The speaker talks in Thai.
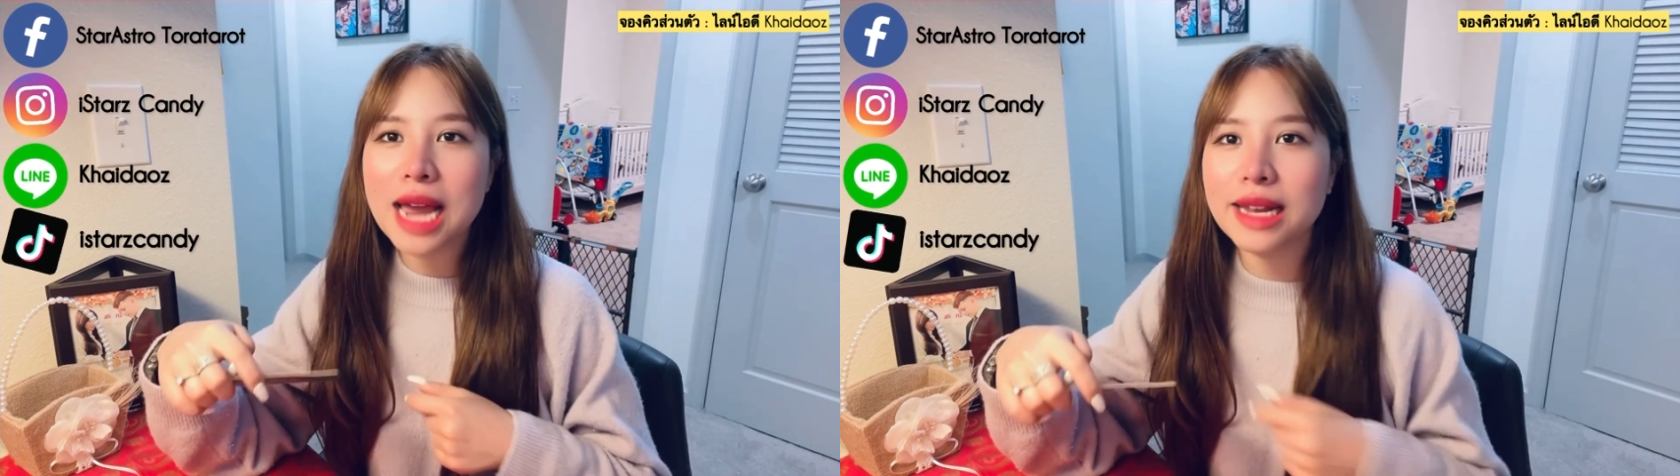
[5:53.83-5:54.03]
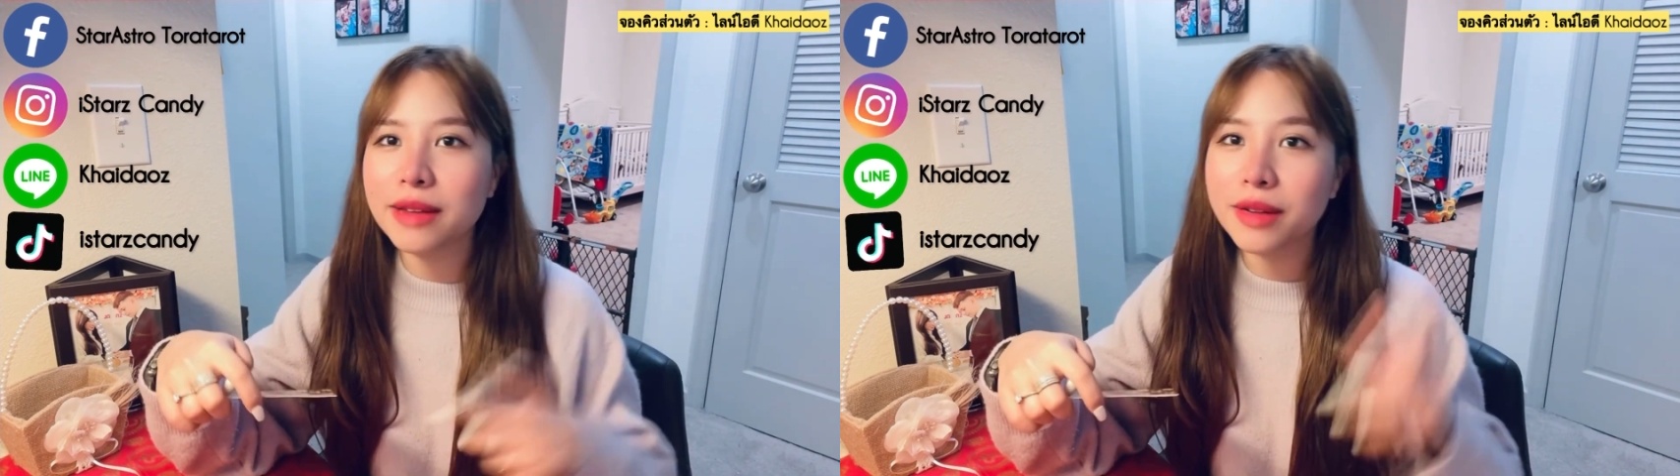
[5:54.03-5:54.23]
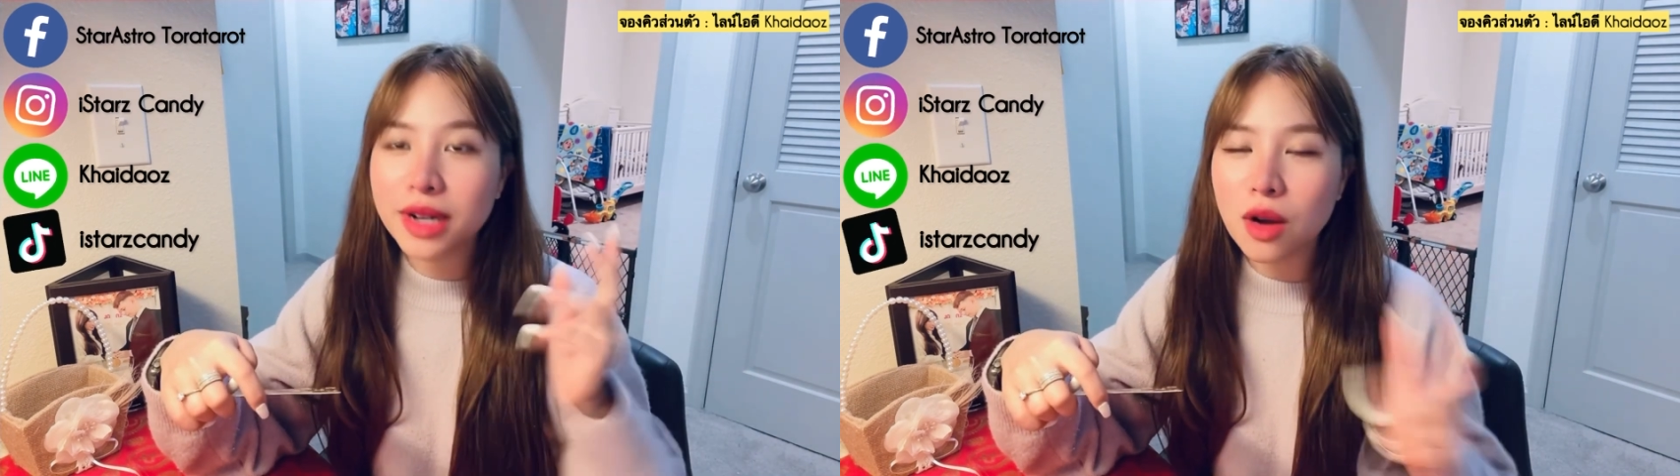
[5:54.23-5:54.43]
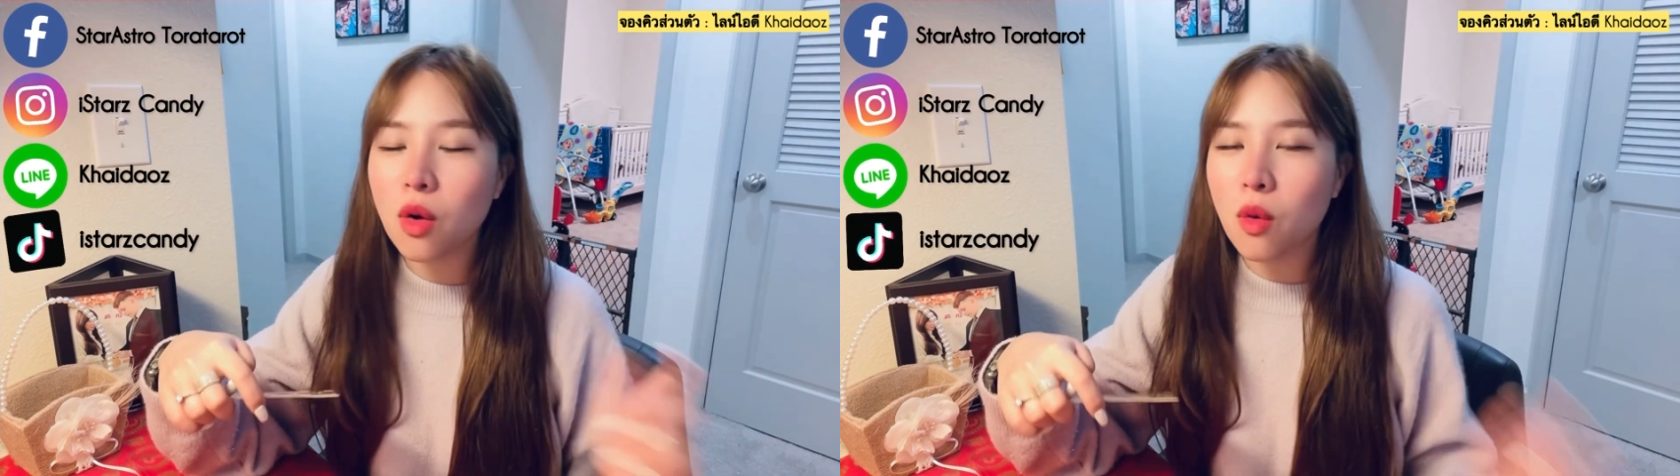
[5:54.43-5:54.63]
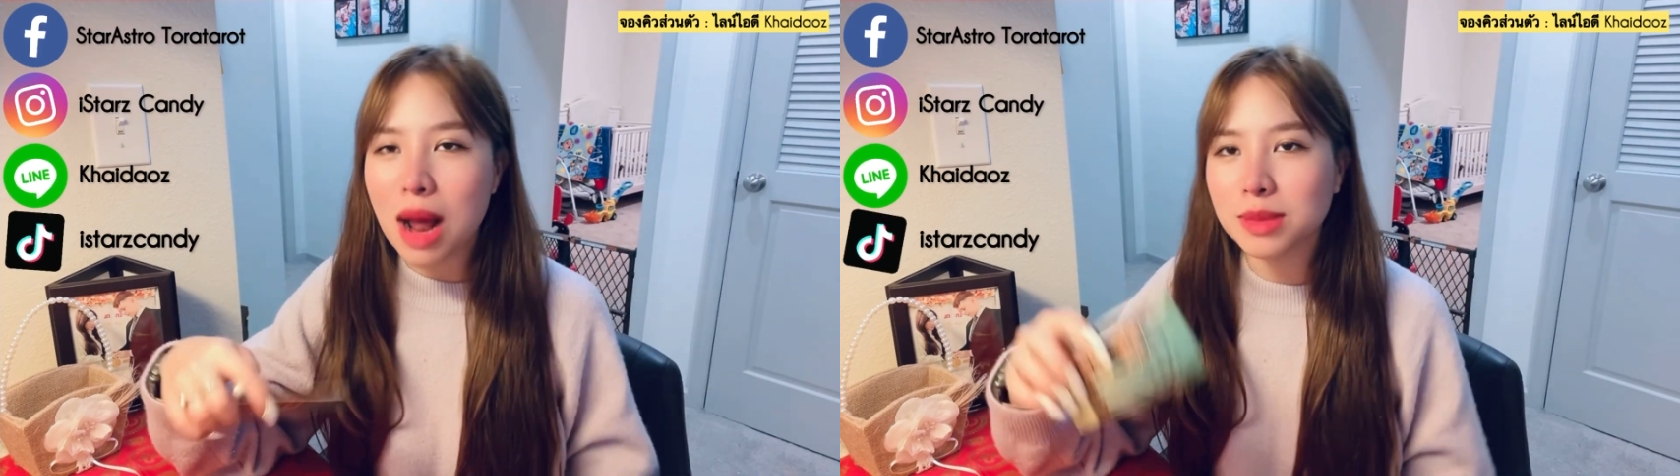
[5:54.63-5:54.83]
ในเรื่องข
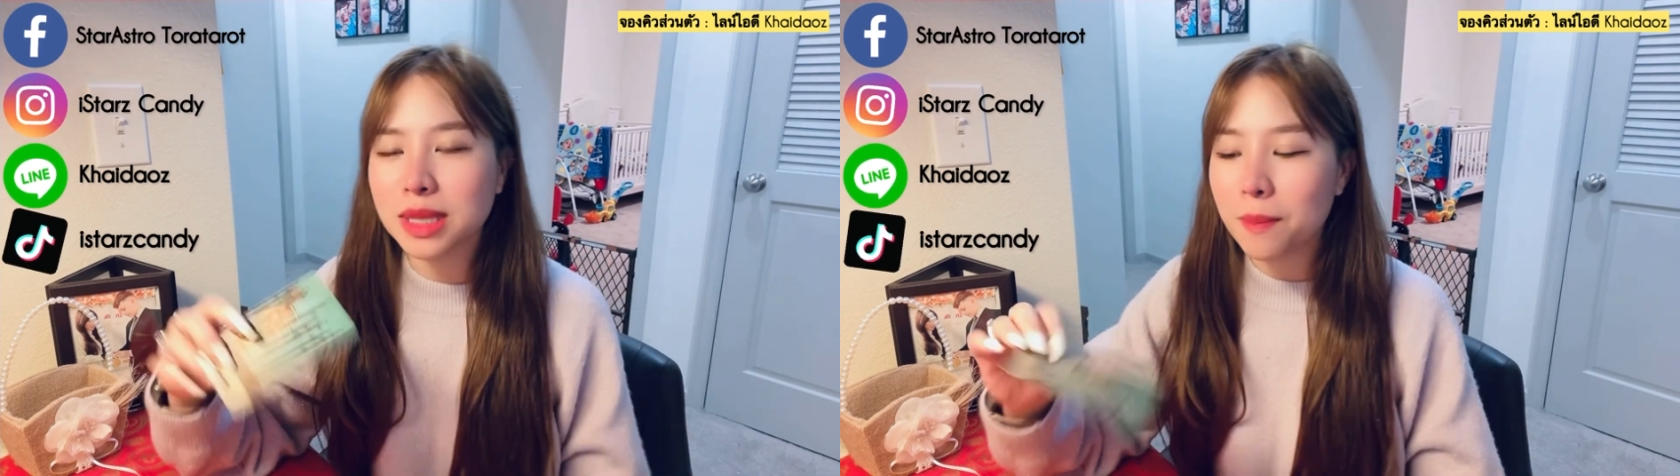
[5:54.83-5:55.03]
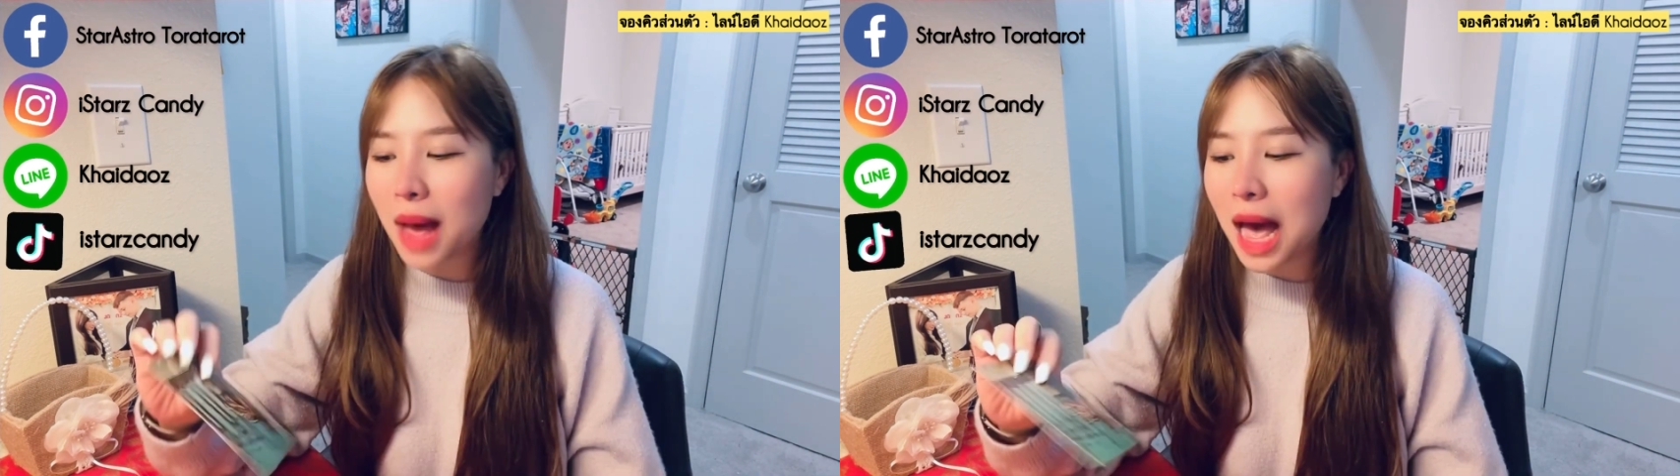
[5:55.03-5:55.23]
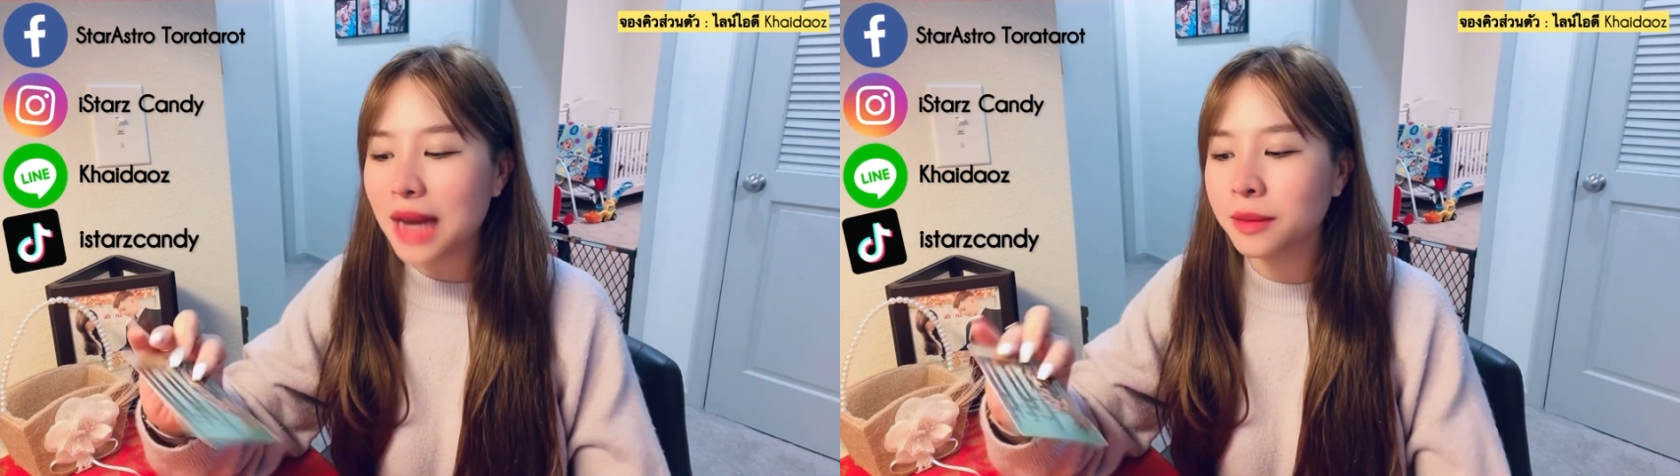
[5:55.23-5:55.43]
องความสัมพั